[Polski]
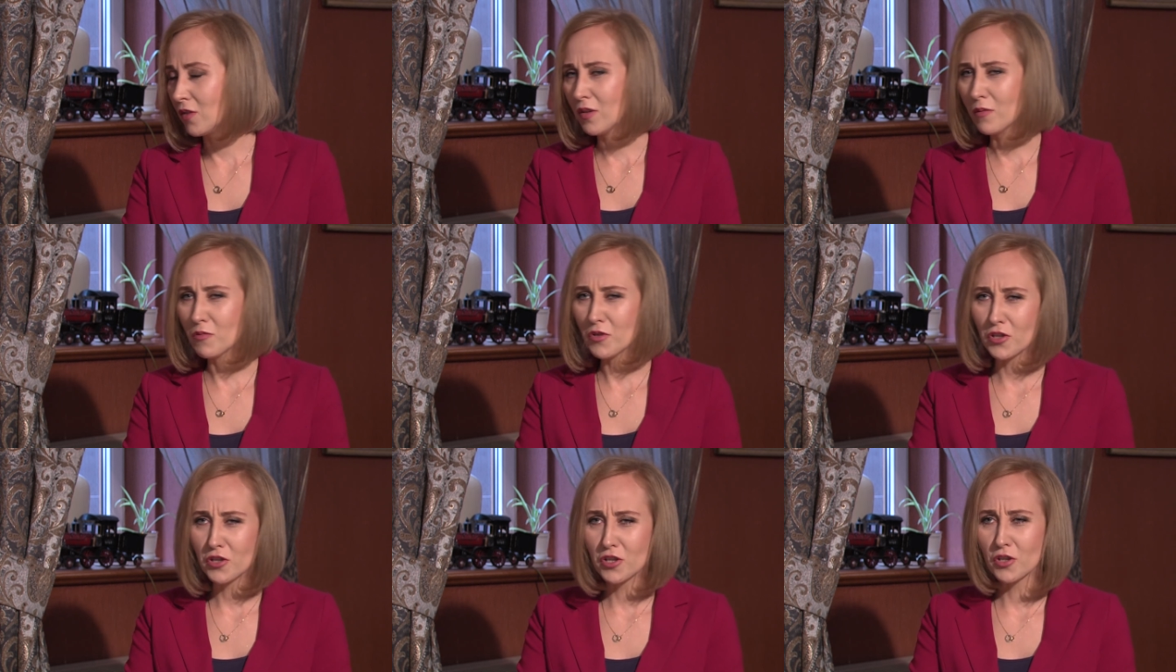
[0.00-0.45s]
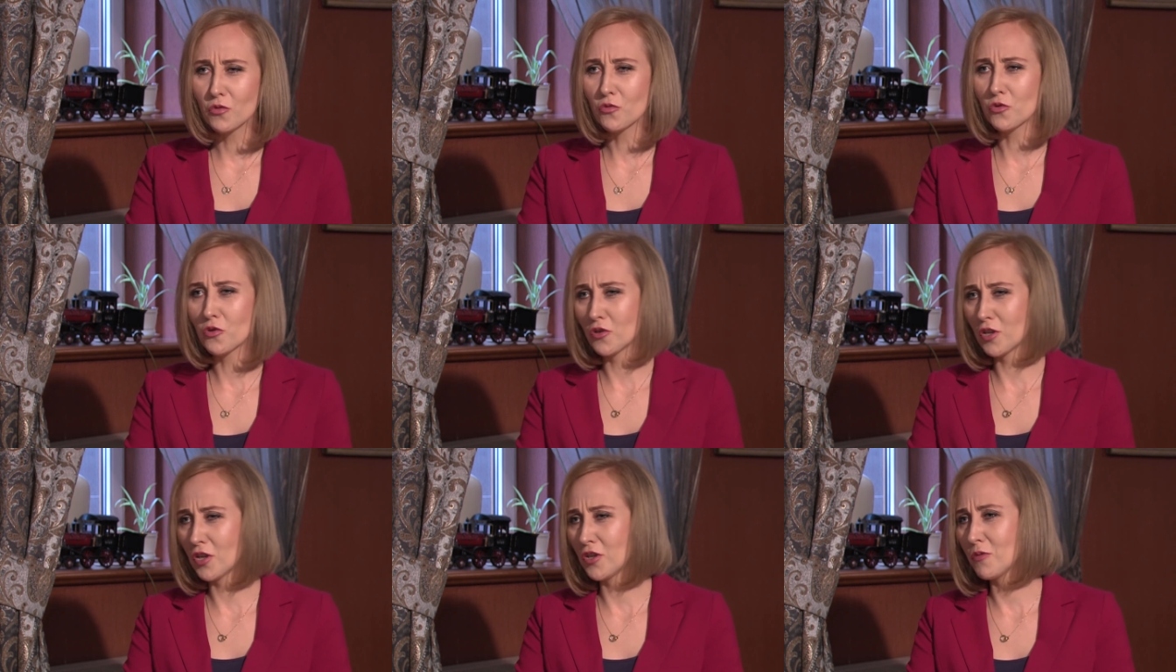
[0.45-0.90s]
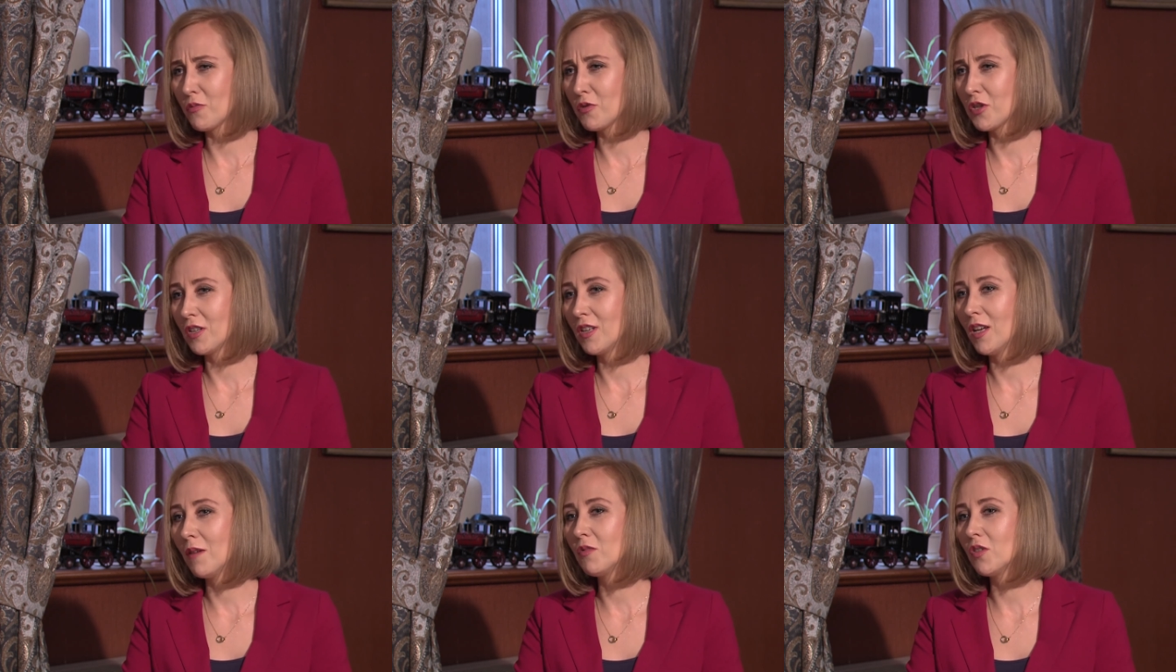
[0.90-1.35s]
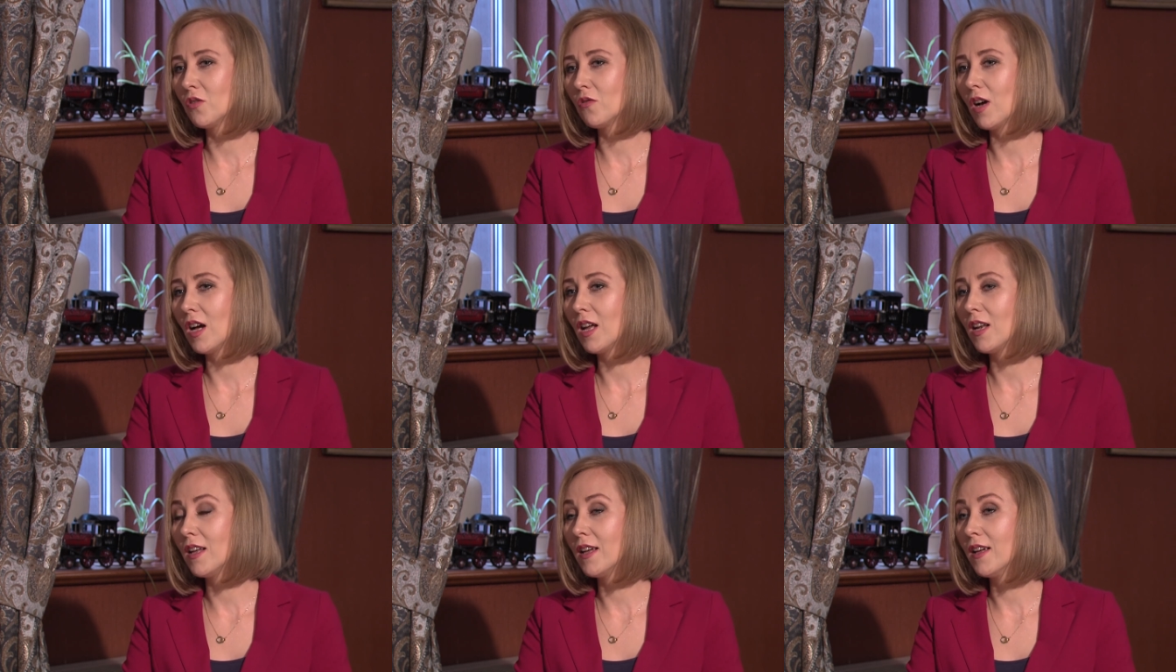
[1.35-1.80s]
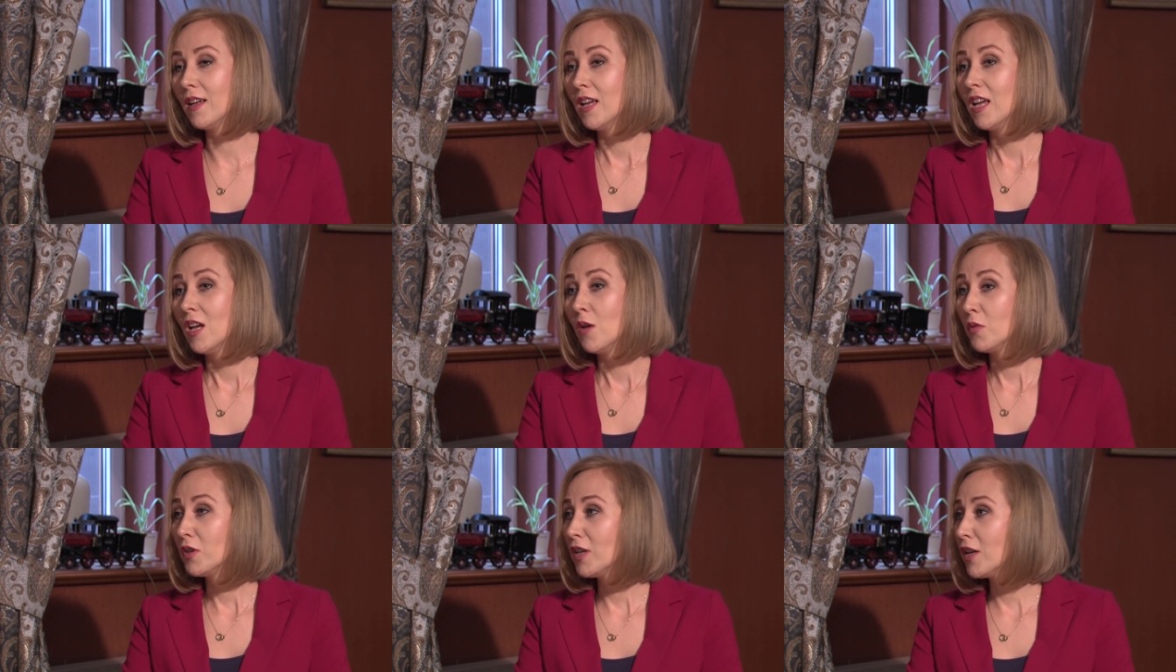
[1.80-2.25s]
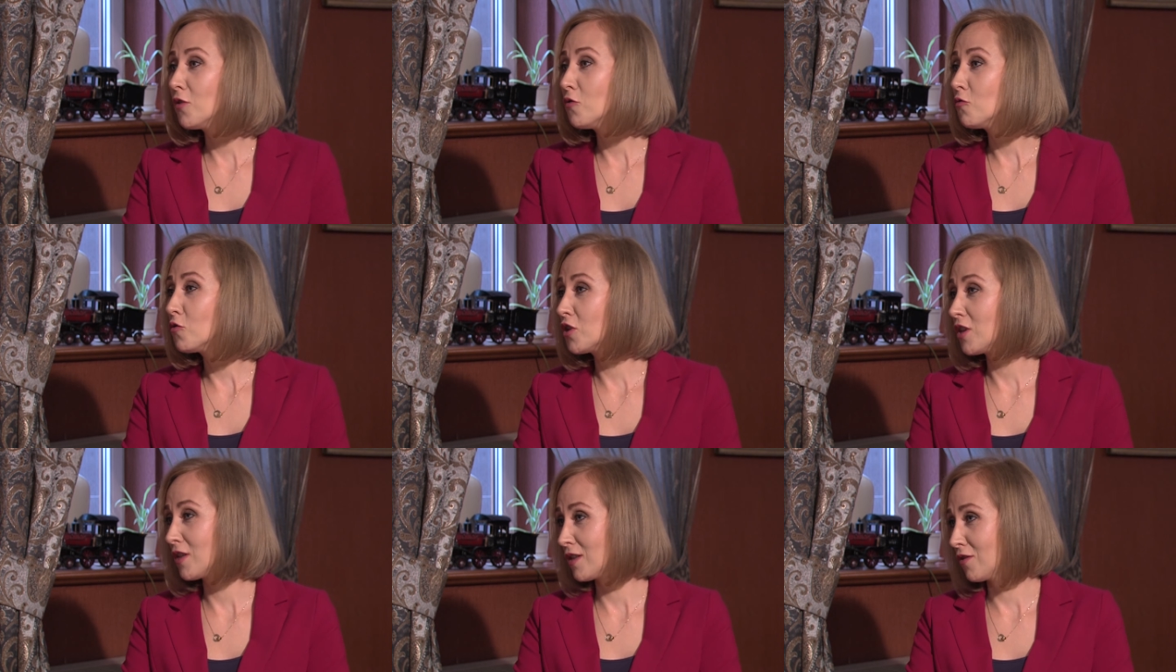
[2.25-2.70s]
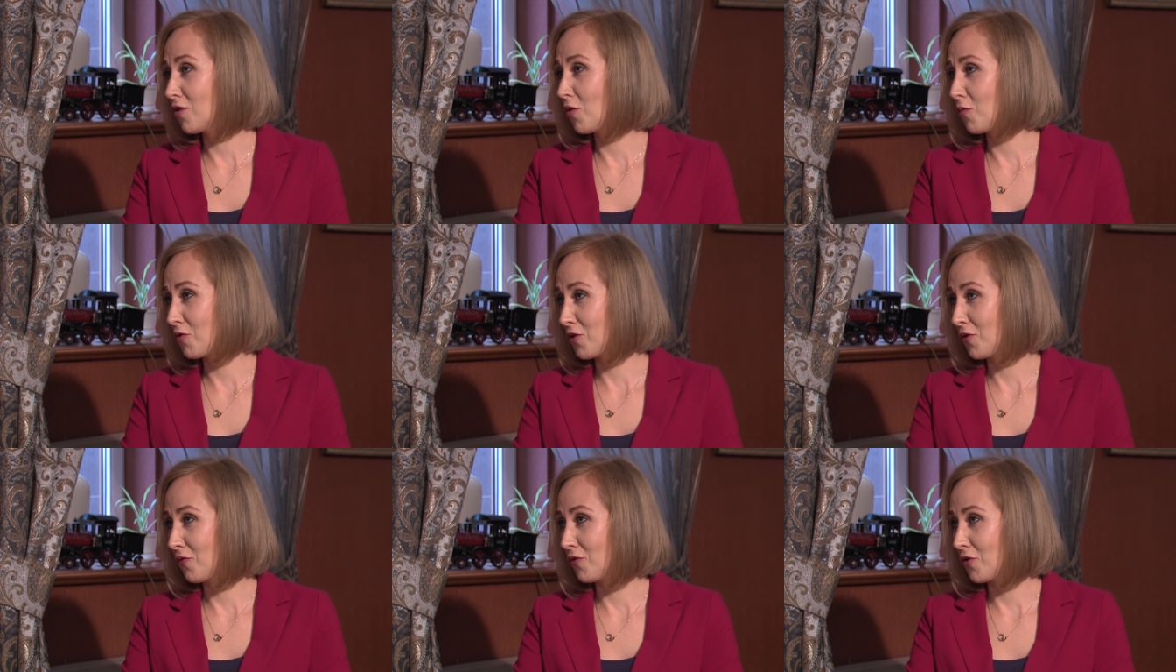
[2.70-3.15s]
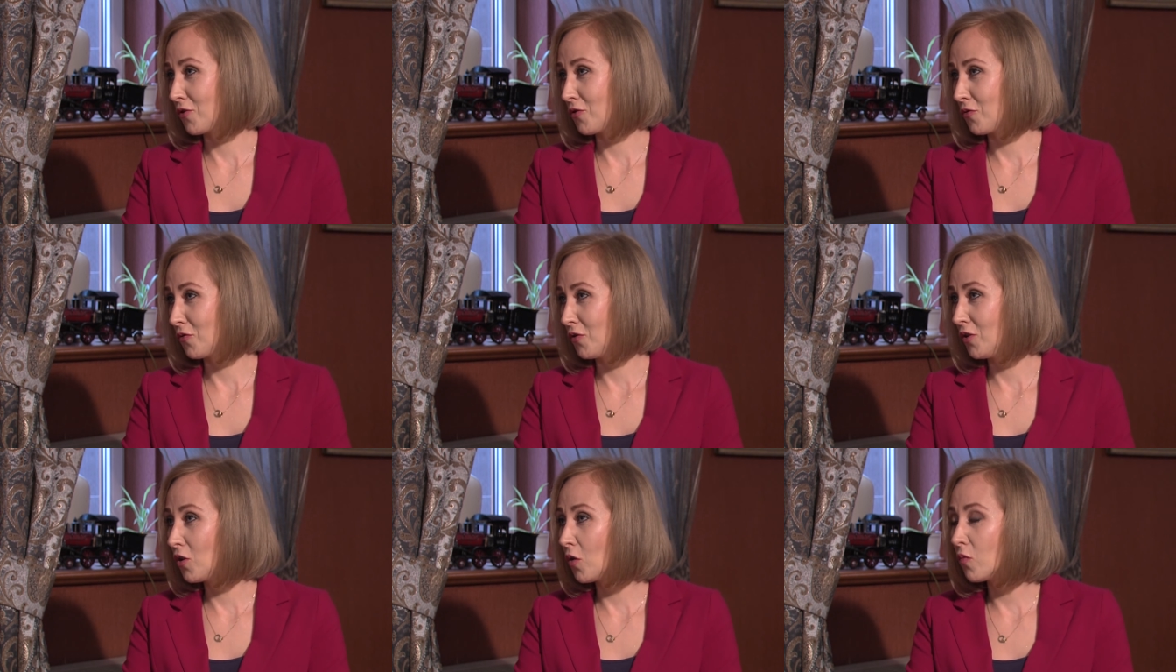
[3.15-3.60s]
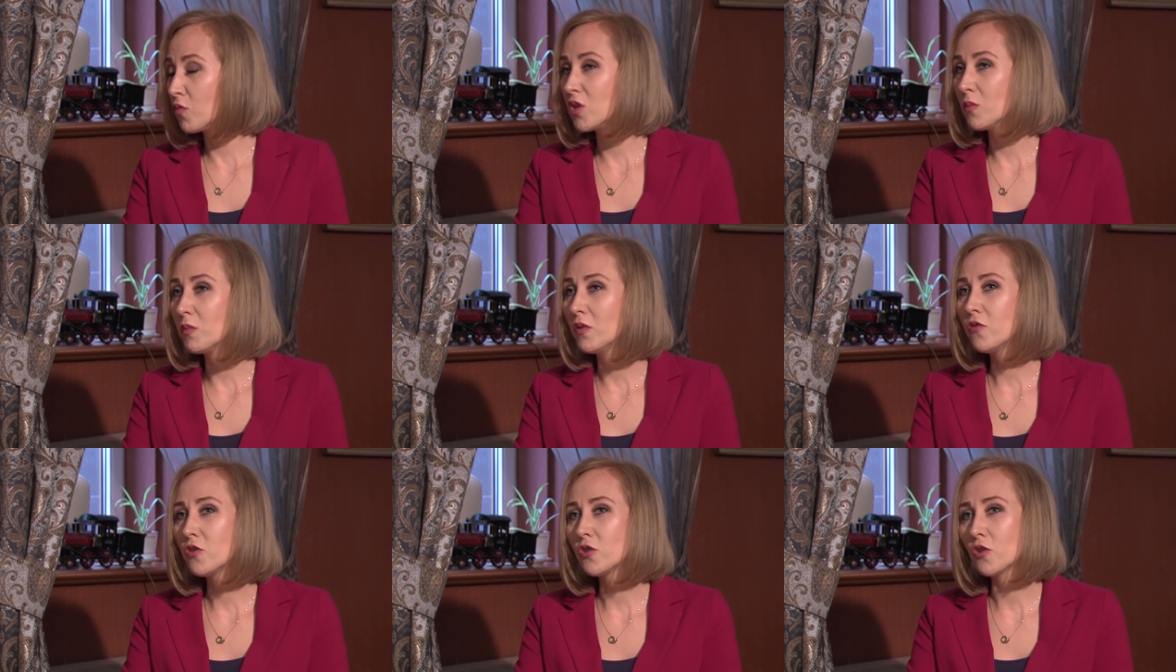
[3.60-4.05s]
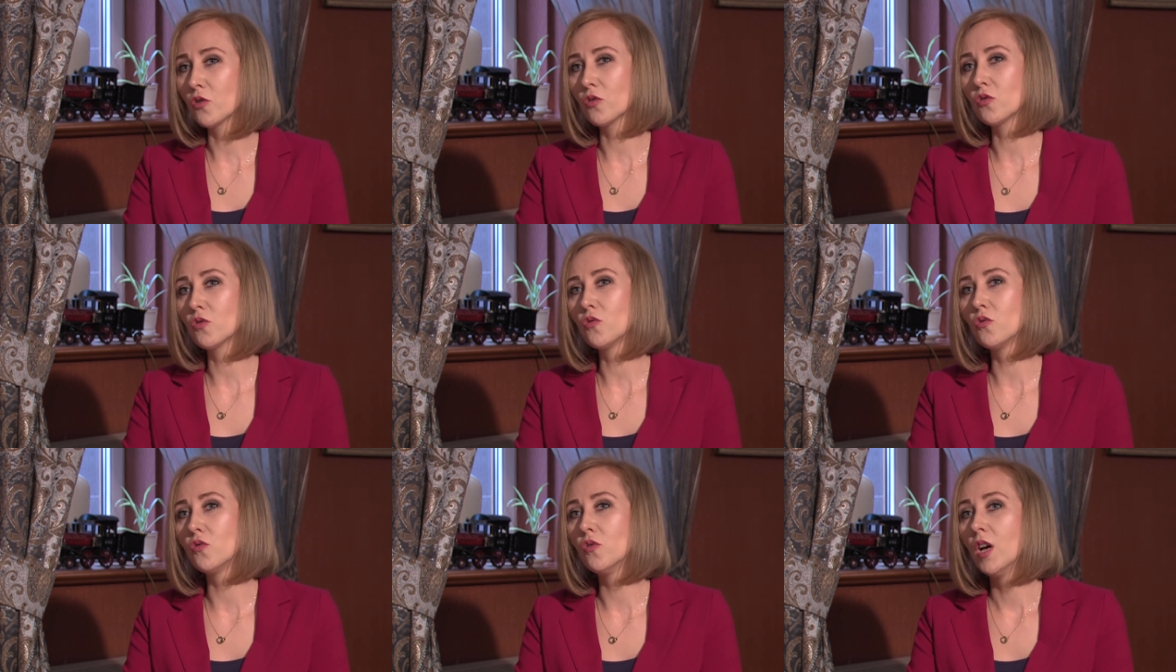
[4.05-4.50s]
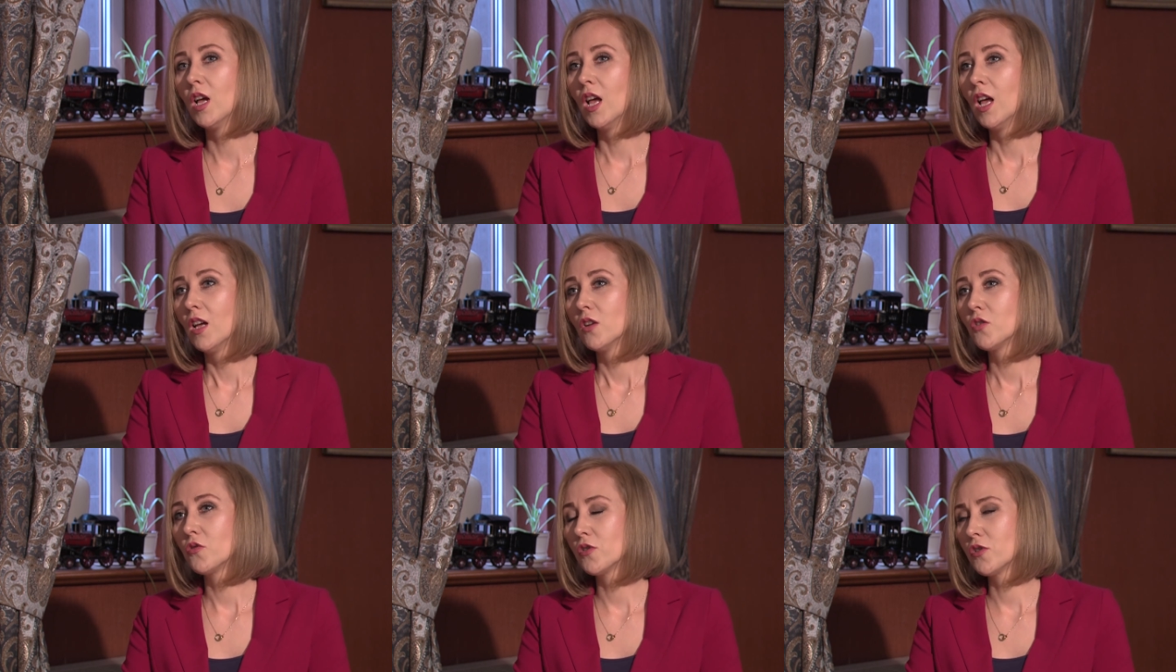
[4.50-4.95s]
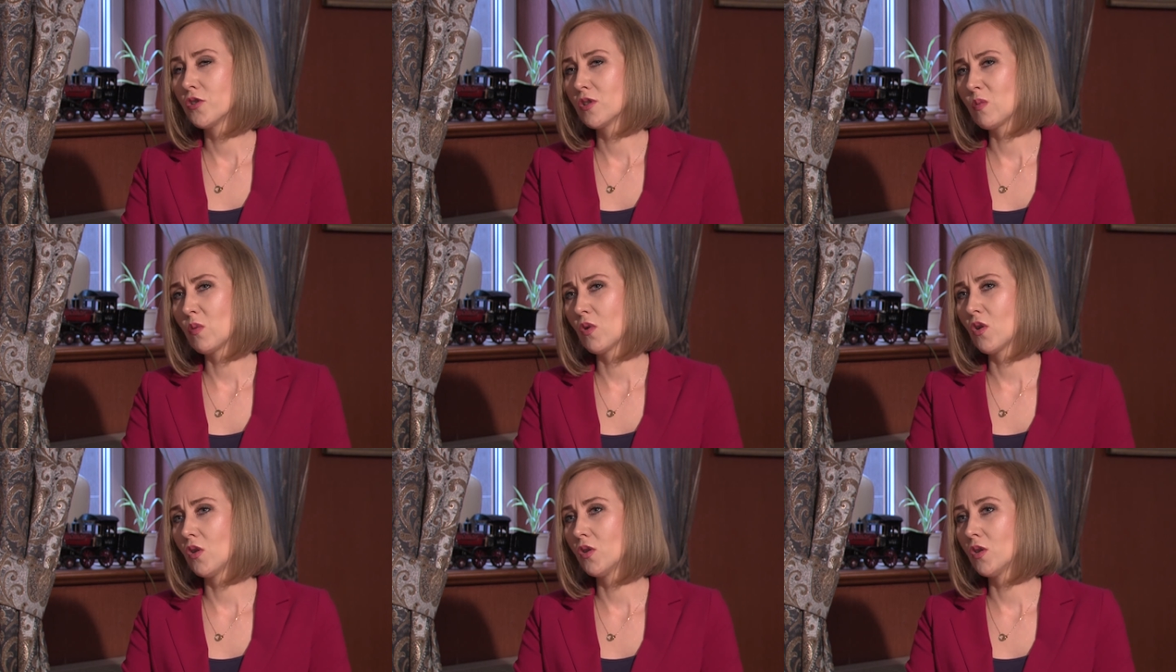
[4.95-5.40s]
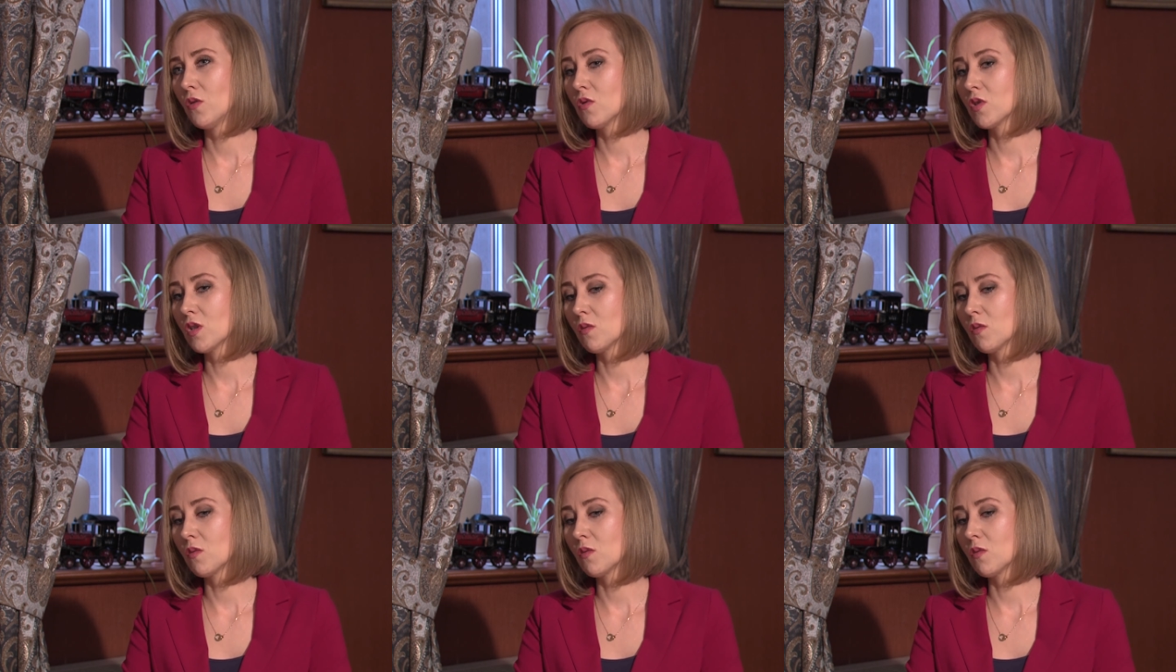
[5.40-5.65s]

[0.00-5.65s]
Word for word: Ja wiem, że jeszcze dużo rzeczy przede mną, ale mnie już jest dobrze w życiu i dobrze mi w środku, czuję się spokojną mhm.